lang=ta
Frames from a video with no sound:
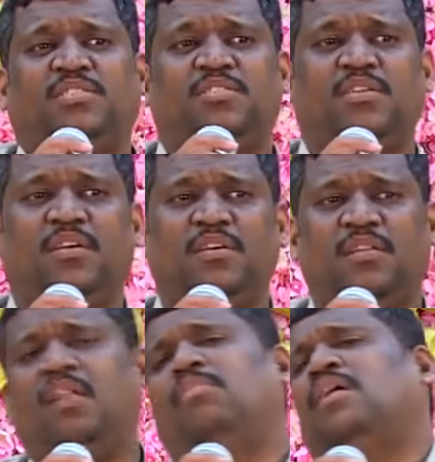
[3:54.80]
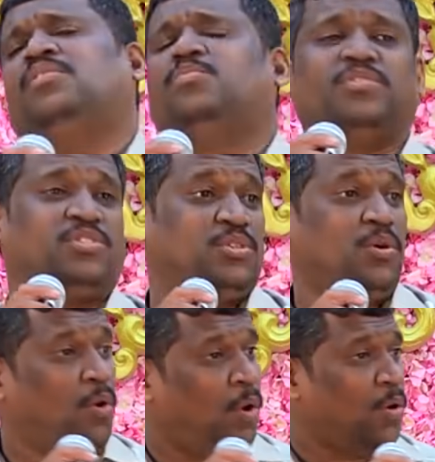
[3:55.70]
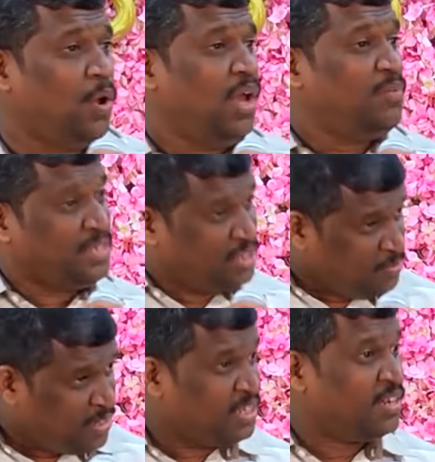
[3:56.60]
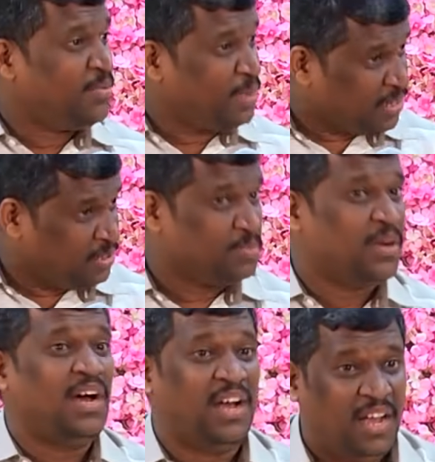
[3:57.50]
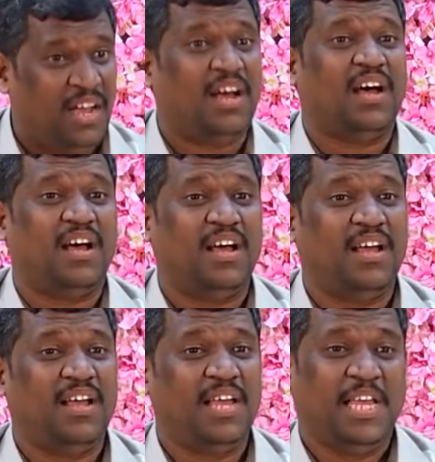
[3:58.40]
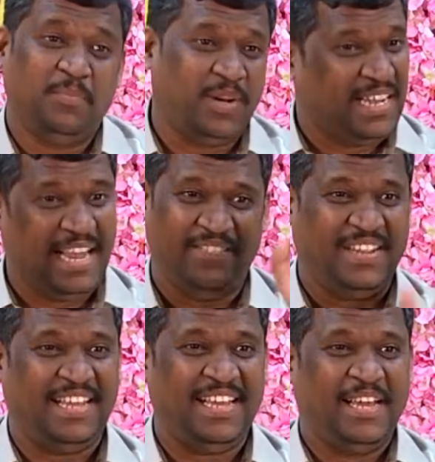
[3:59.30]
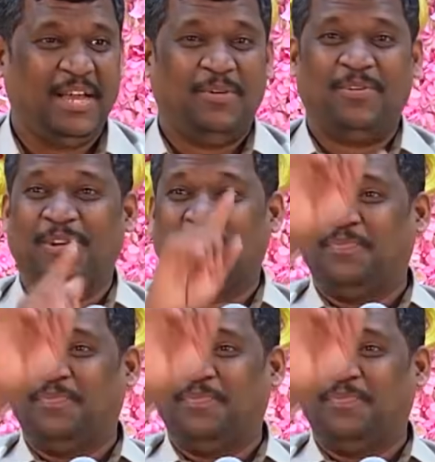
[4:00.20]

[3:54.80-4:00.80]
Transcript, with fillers: ஆச்சு அதெல்லாம் மறந்து போச்சு ஓ பத்து மாசம் ஆனா மறந்துடுமா இப்ப ஒரு கேள்வி உங்களுக்கு